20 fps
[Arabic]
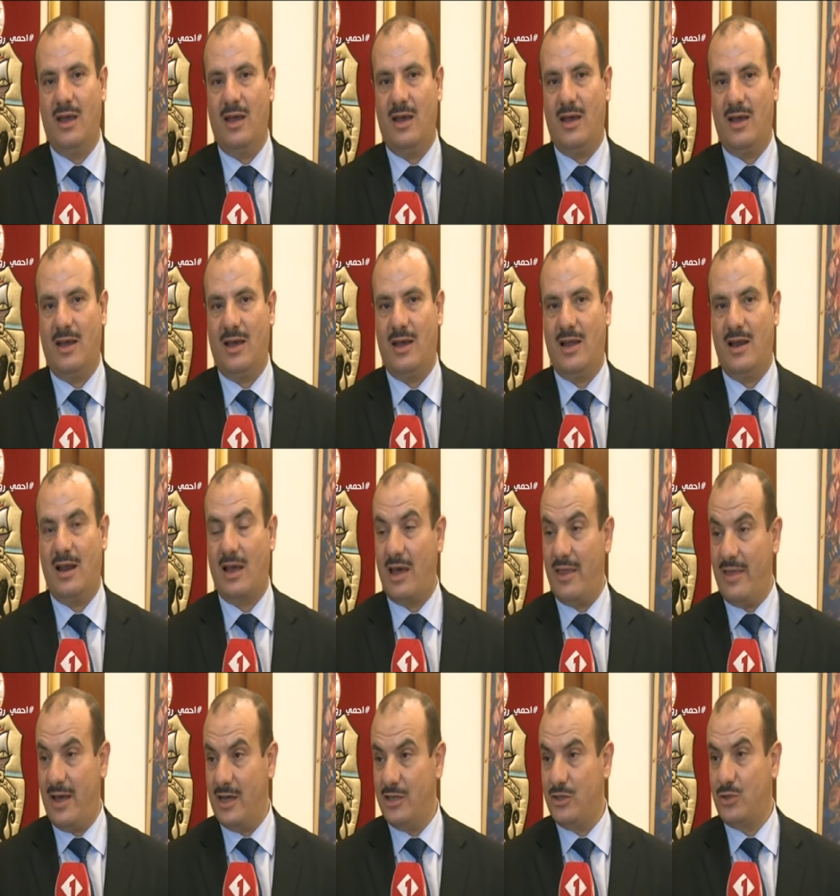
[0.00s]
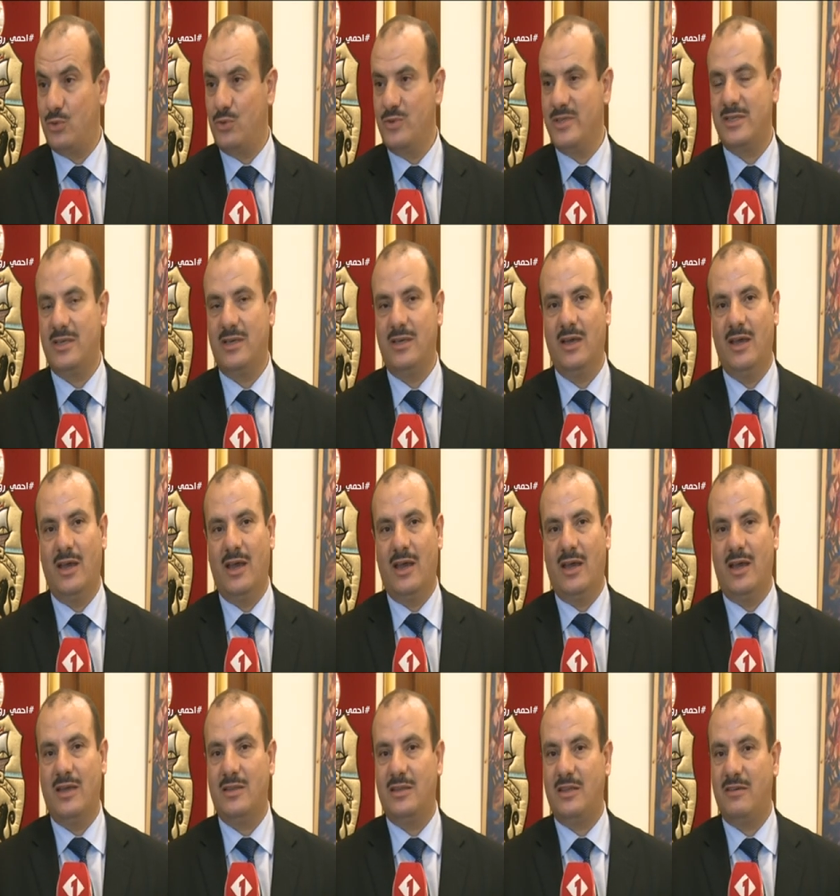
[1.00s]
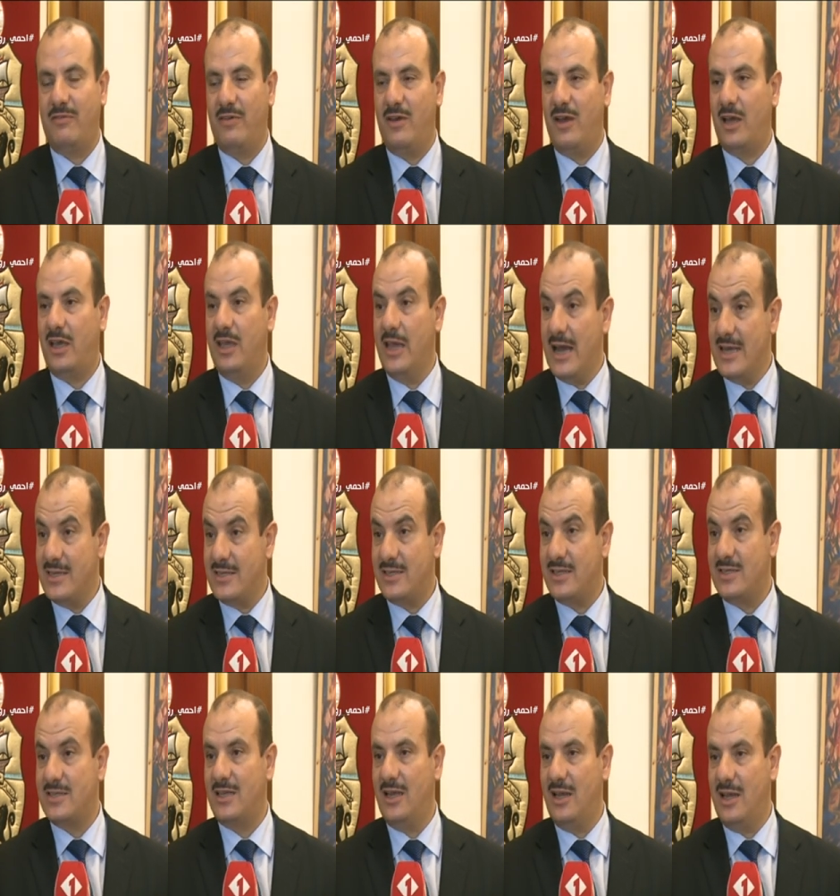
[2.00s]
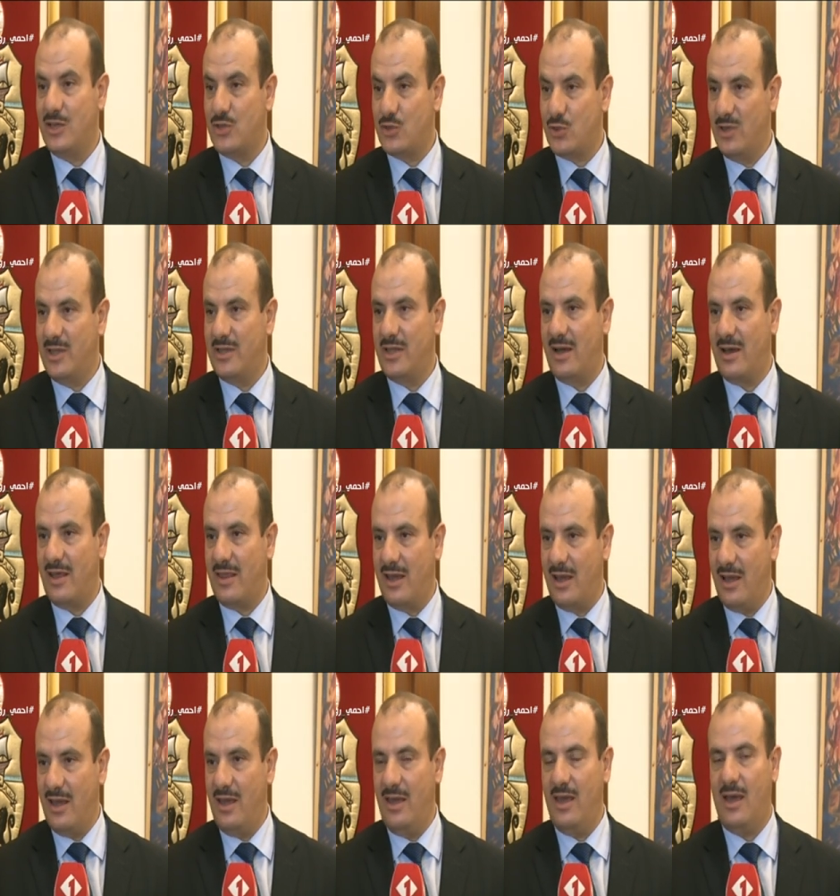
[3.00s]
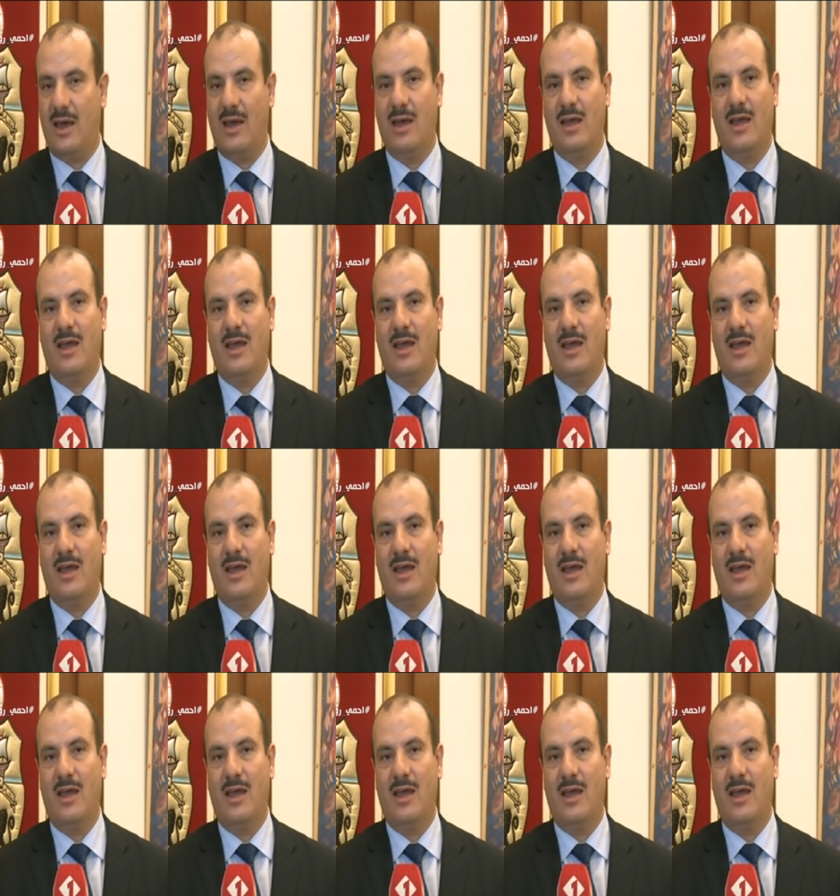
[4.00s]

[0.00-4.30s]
القضاء التونسي اتفاق يأسس إلى سلطة قضائية